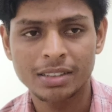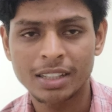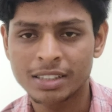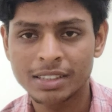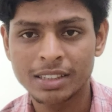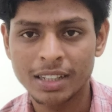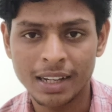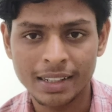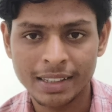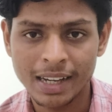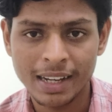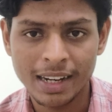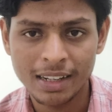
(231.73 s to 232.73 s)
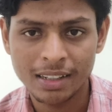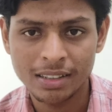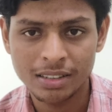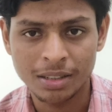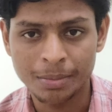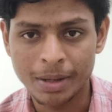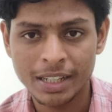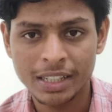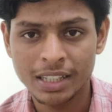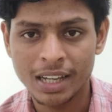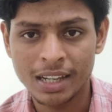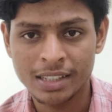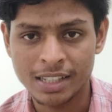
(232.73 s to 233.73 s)
दस ग्यारह हमारी
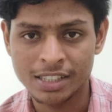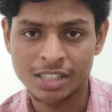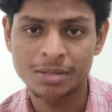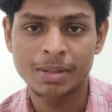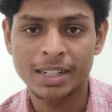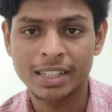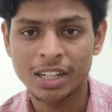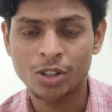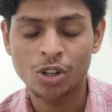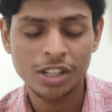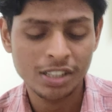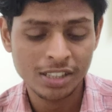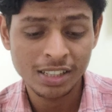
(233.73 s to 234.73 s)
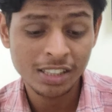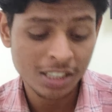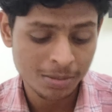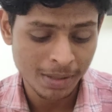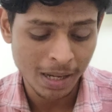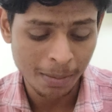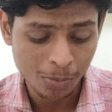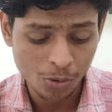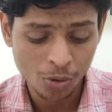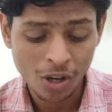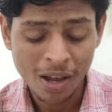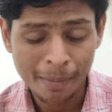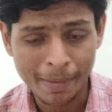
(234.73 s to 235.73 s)
ई एस आई सी मेडिकल कॉलेजेज है जिसमें
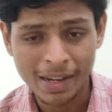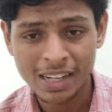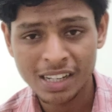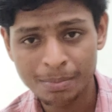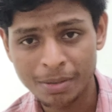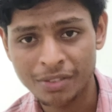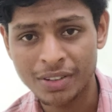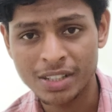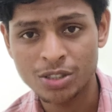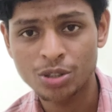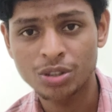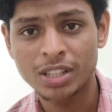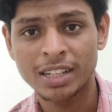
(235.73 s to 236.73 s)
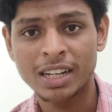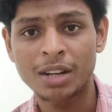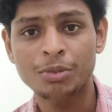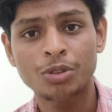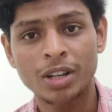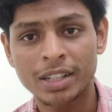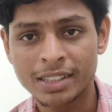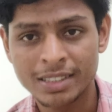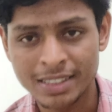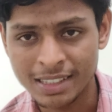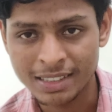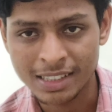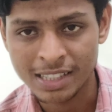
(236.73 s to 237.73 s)
आपको मेनली प्रेफरेंस तो देखना है वो है
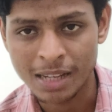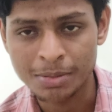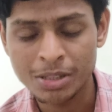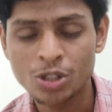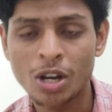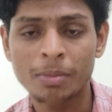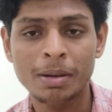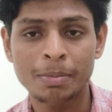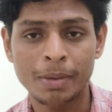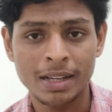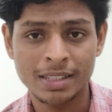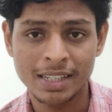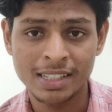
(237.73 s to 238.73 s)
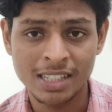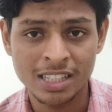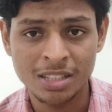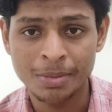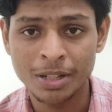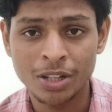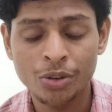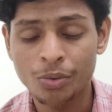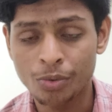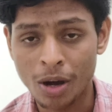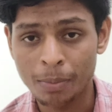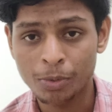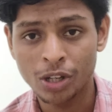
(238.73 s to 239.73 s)
डिस्टेंस के हिसाब से जो आपके पास ई एस आई सी पढ़ रही हो
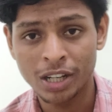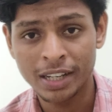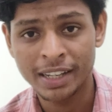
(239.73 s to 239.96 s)
वो आपको ले